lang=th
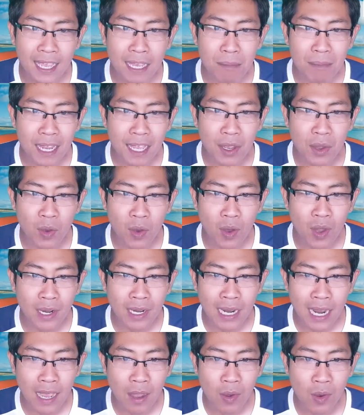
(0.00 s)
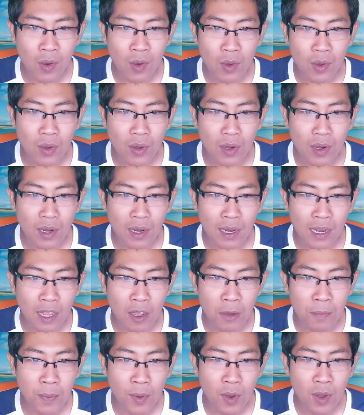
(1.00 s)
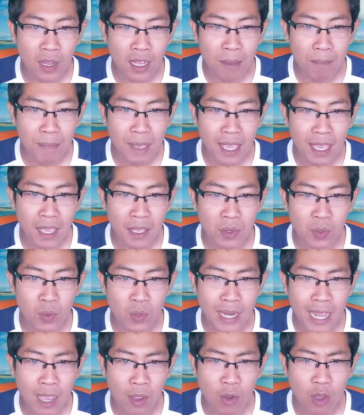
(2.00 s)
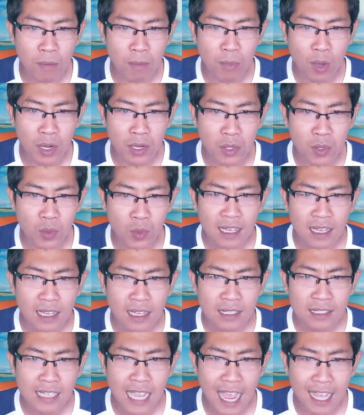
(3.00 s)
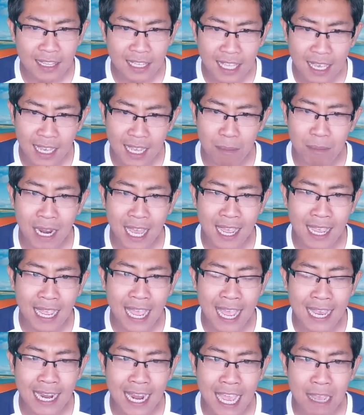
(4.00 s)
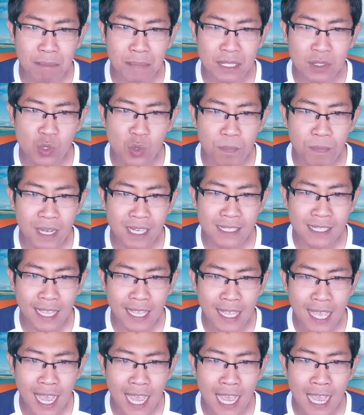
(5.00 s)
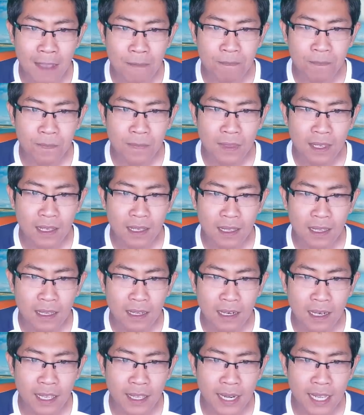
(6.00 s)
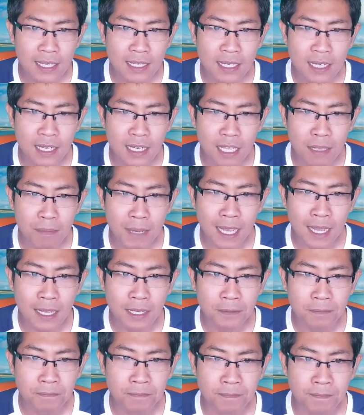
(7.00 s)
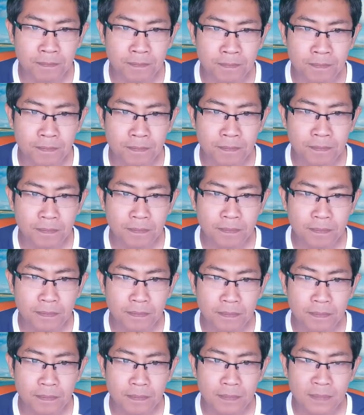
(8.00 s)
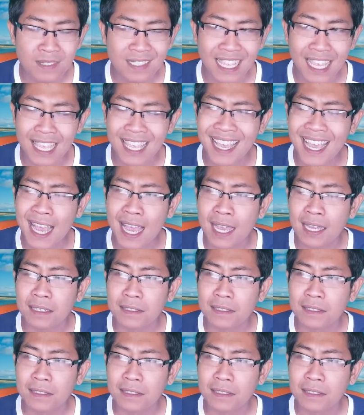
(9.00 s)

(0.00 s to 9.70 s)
กำลังคลอดเราแล้วพ่อกับแม่ดูดาก้อนบอลอยู่ ฉากที่กำลังกายร่างเป็นซูเปอร์ไซย่าเลยได้ชื่อนี้มา อืมเซย่า